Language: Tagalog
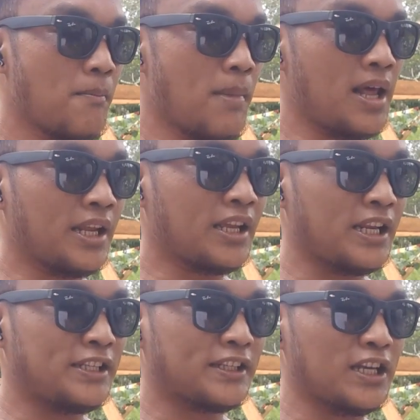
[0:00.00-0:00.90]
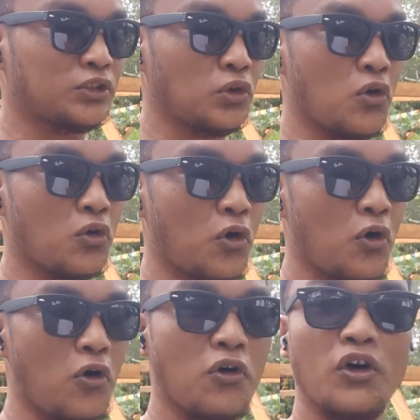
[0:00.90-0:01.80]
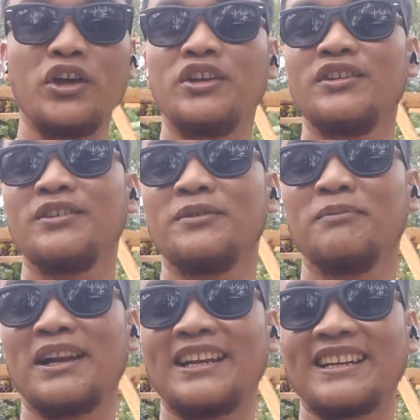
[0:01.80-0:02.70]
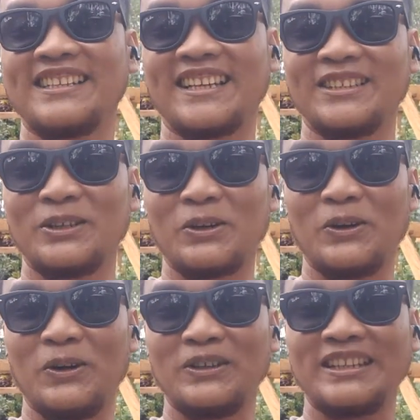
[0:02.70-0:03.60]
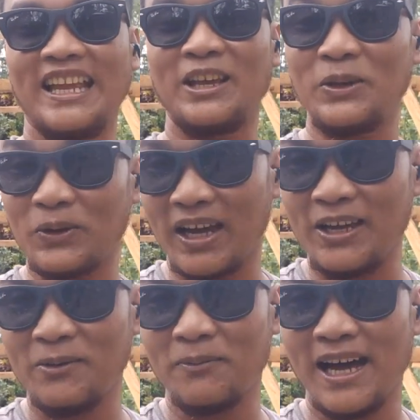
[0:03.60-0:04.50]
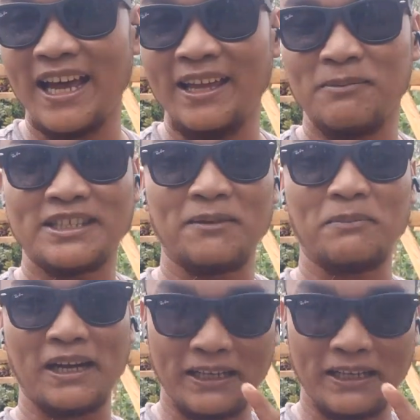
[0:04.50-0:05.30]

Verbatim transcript: Marie Chris Kasoko. Oy, Marie Chris Kasoko. Thank you kayo may bisan